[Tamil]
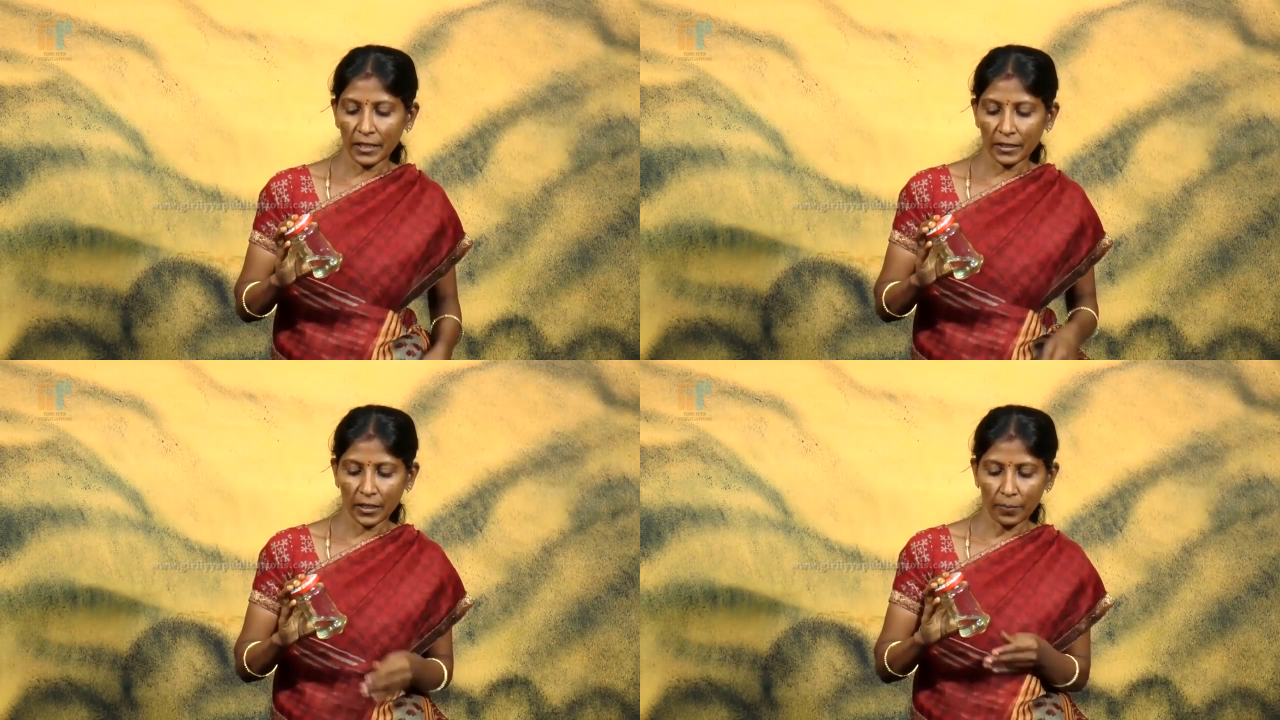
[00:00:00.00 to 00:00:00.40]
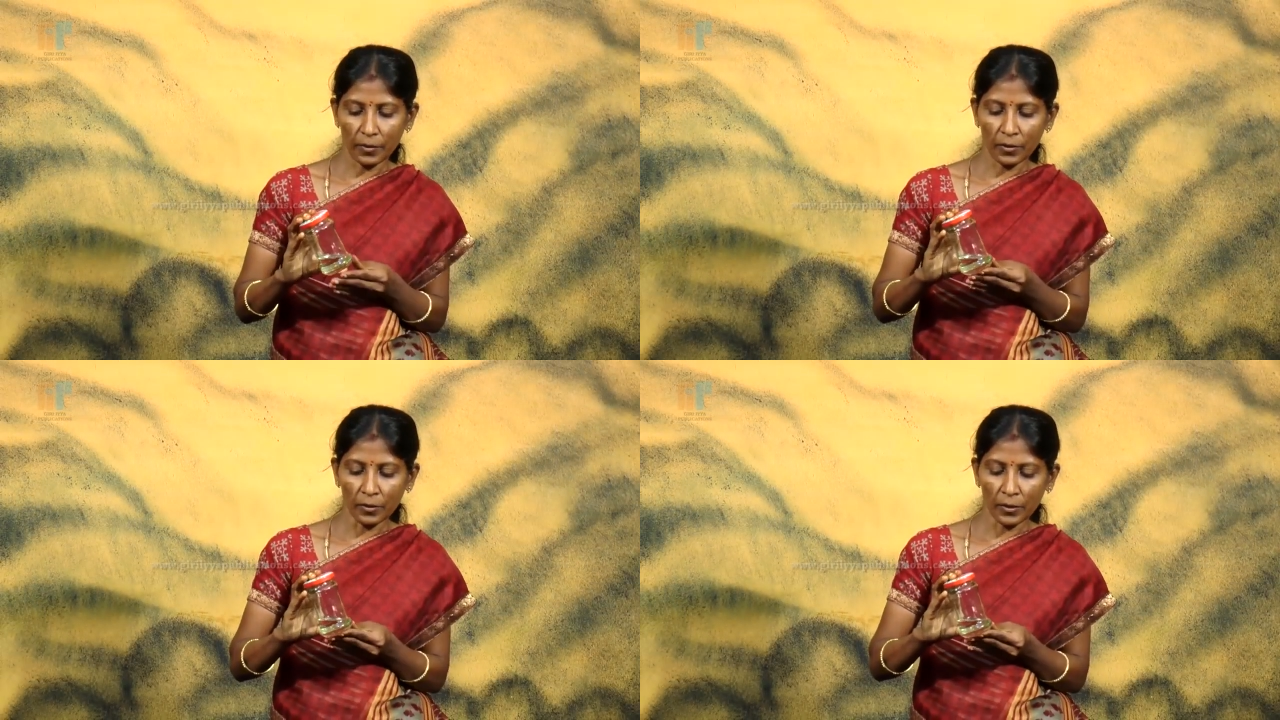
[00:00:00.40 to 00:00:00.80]
நேரத்துக்கு
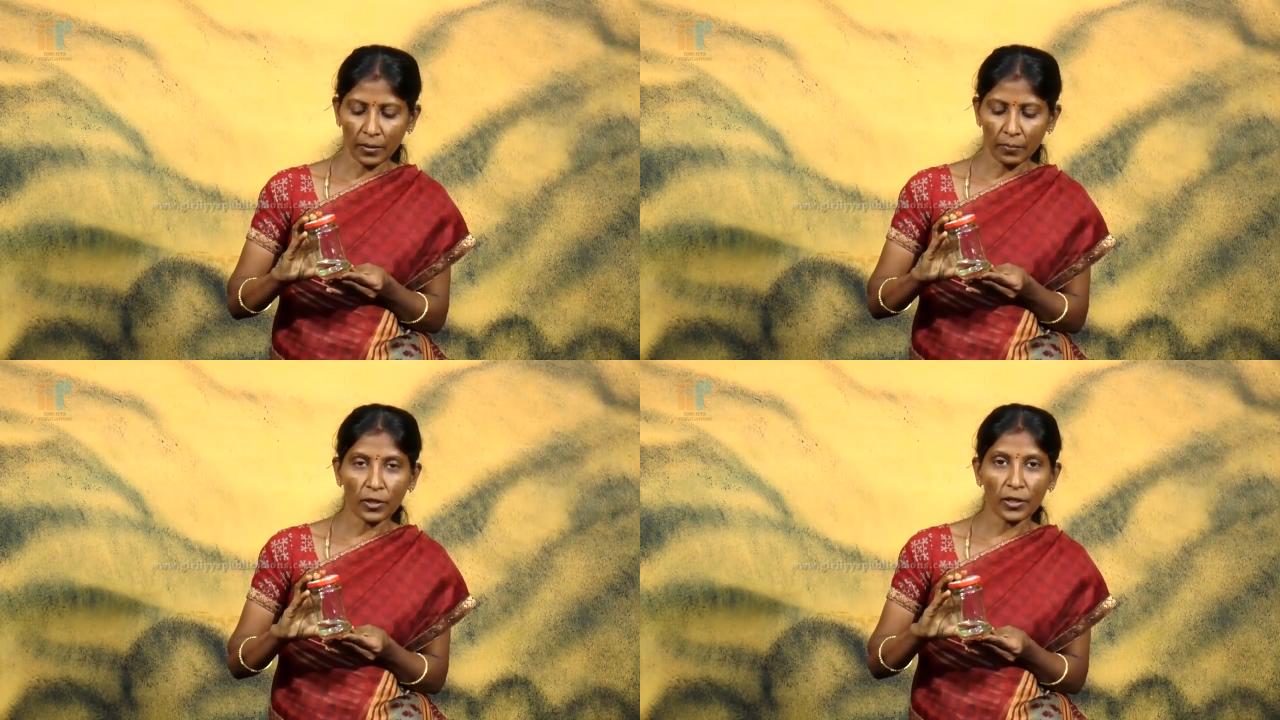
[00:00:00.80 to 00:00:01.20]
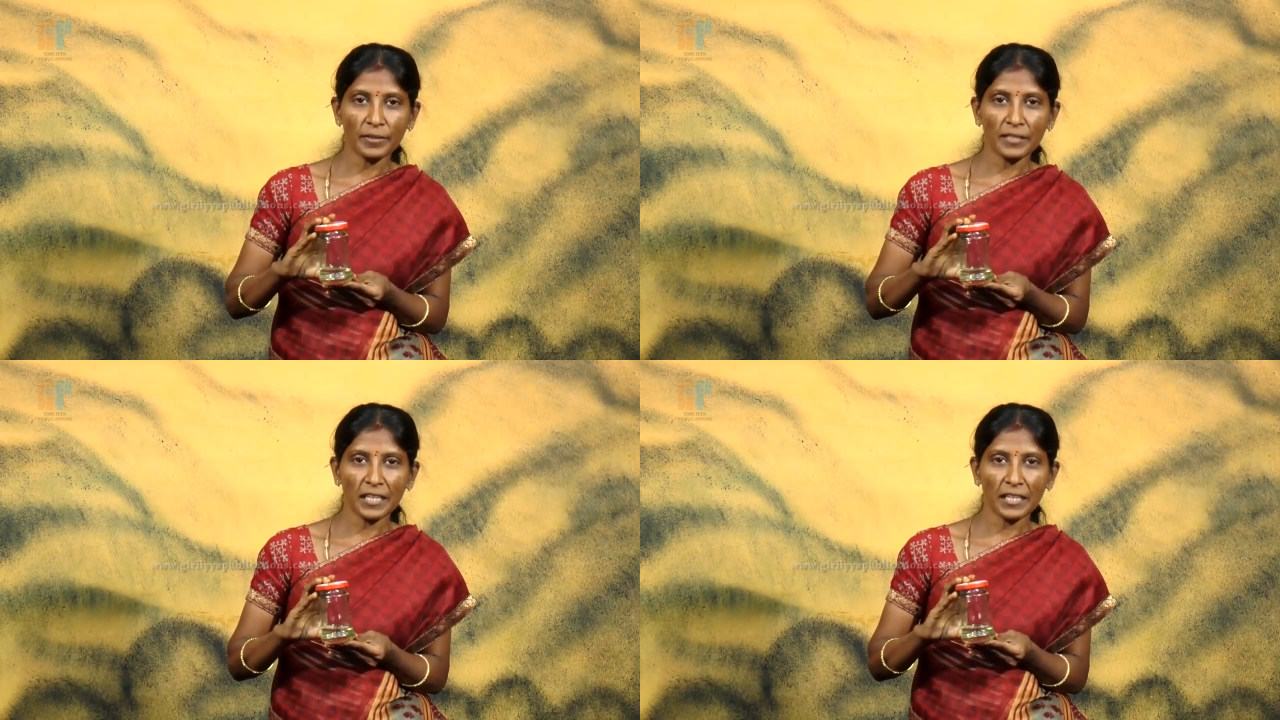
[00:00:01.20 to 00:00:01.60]
அப்புறம் நம்மளோட
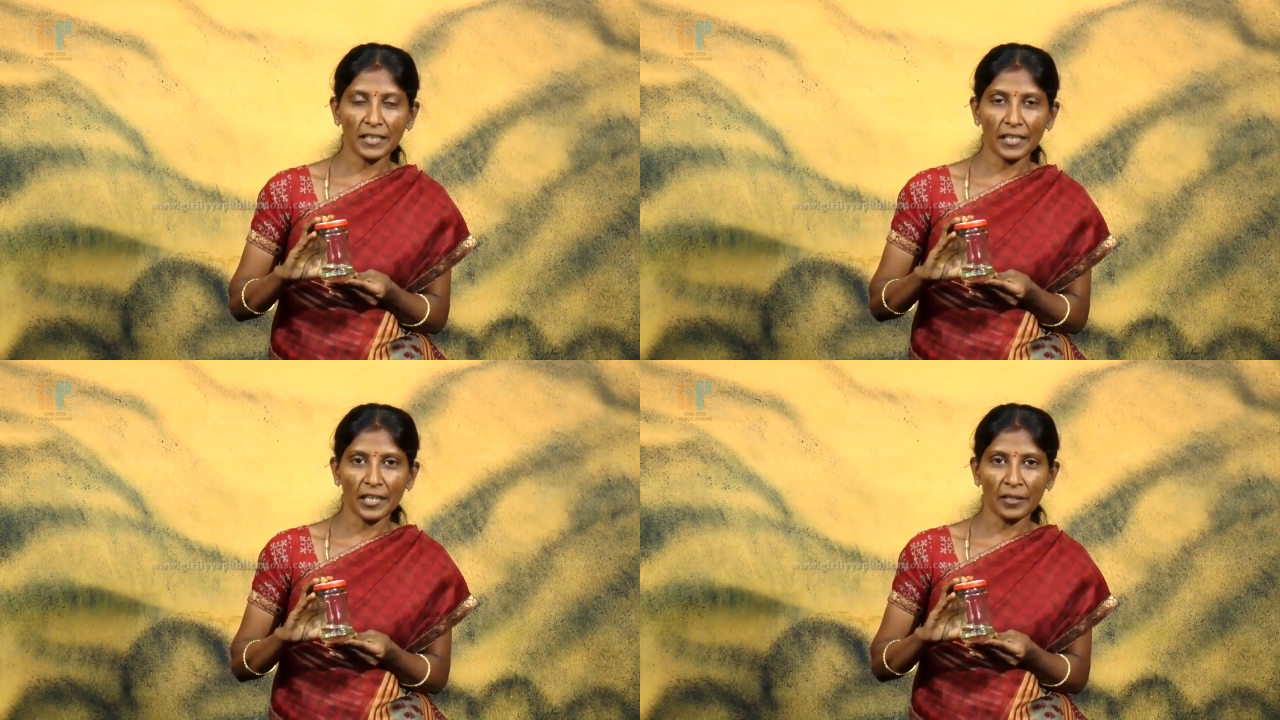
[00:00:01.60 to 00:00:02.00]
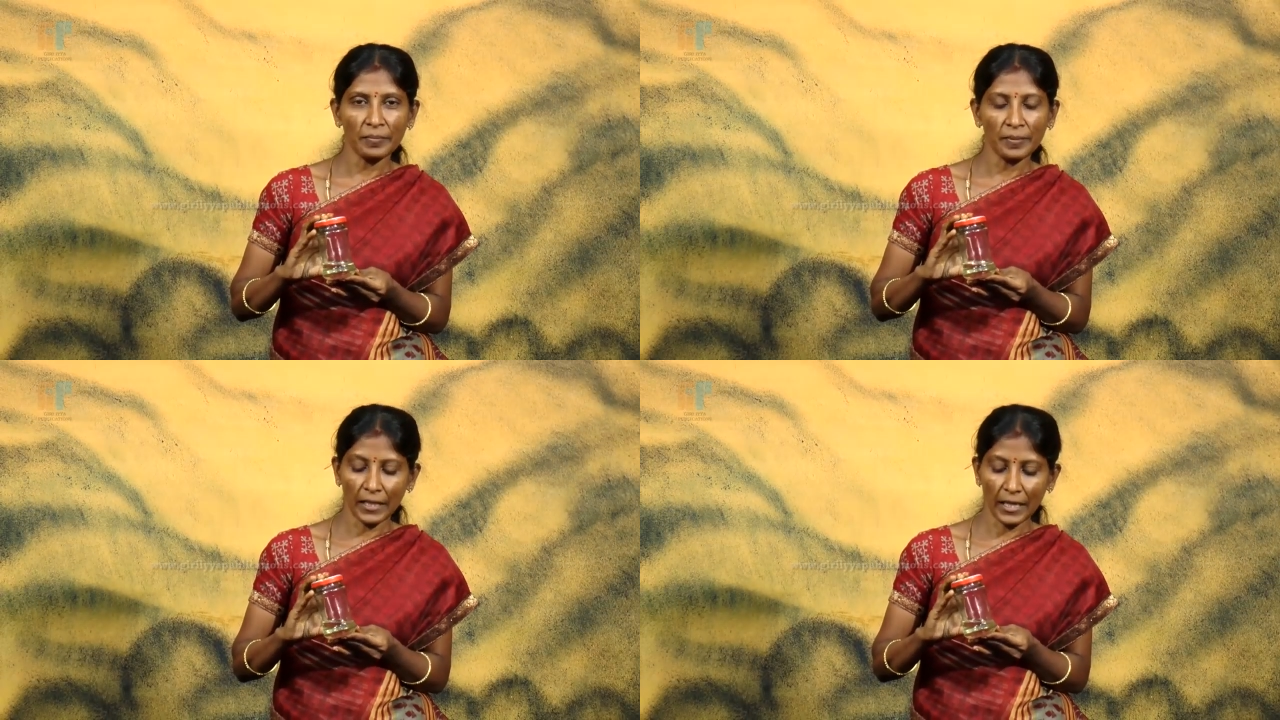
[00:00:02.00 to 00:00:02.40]
மின்சாரத்தை எல்லாம்
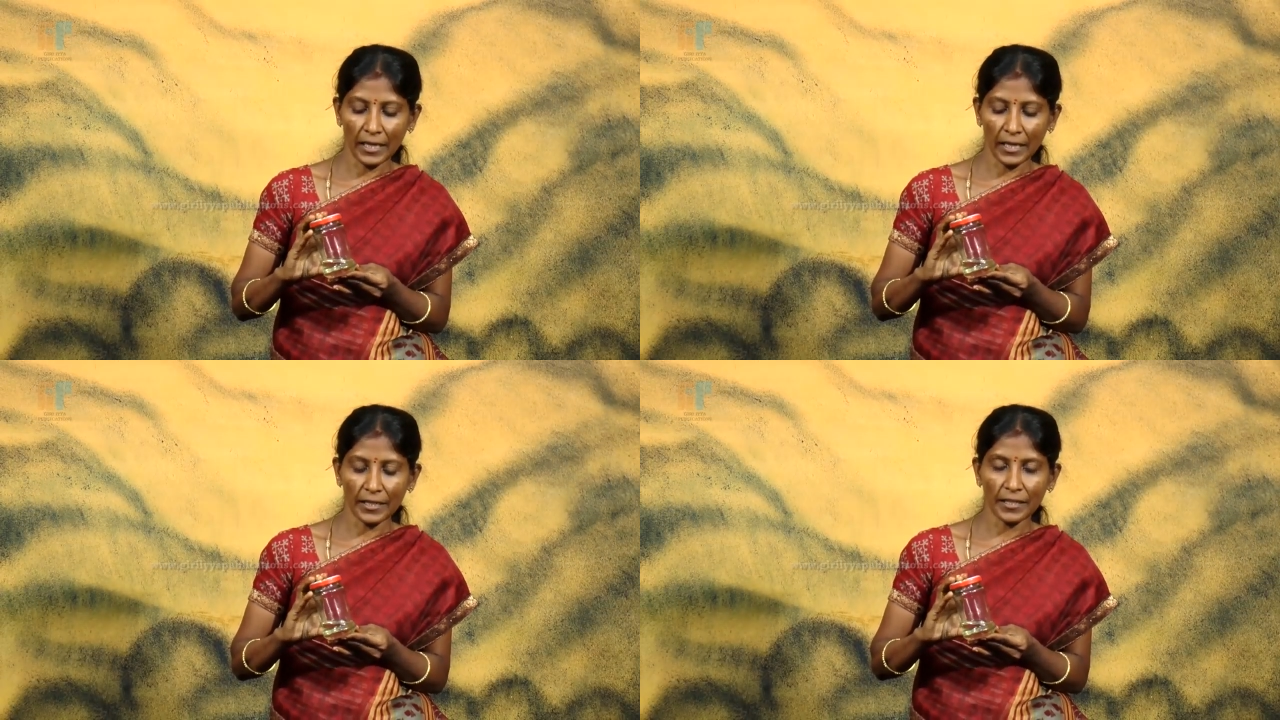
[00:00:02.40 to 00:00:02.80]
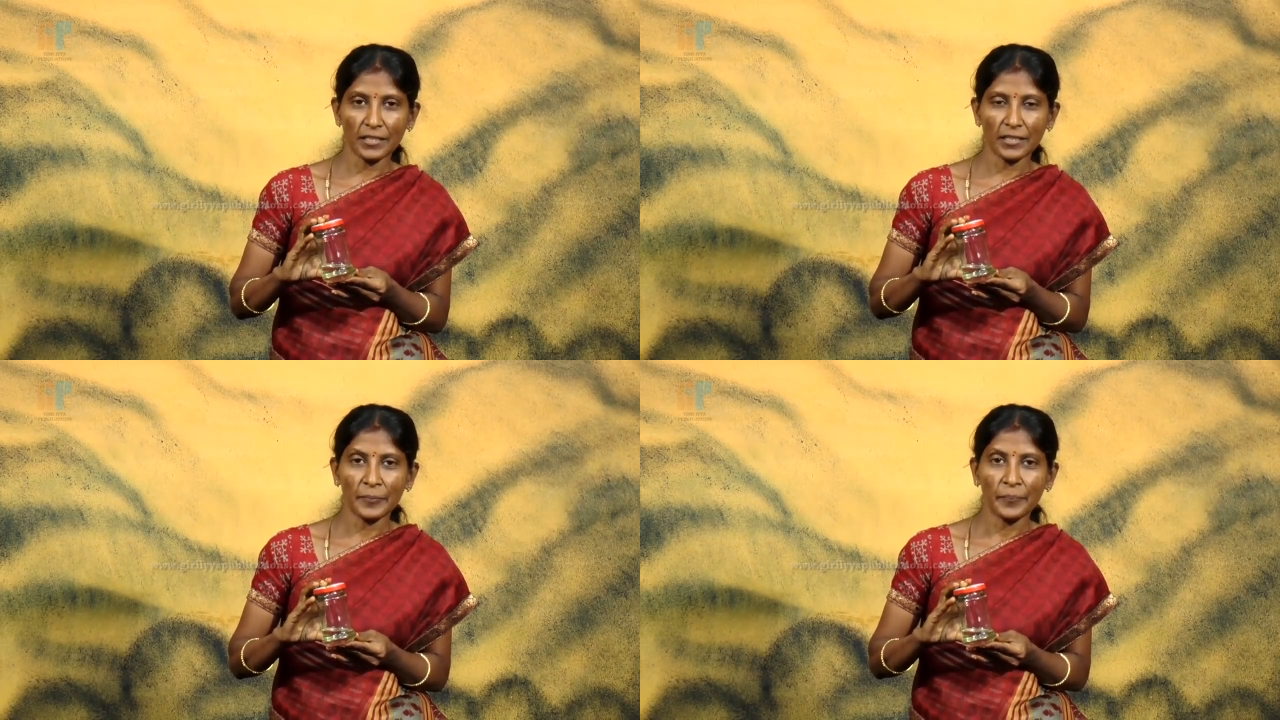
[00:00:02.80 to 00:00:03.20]
தயாராகிடுச்சு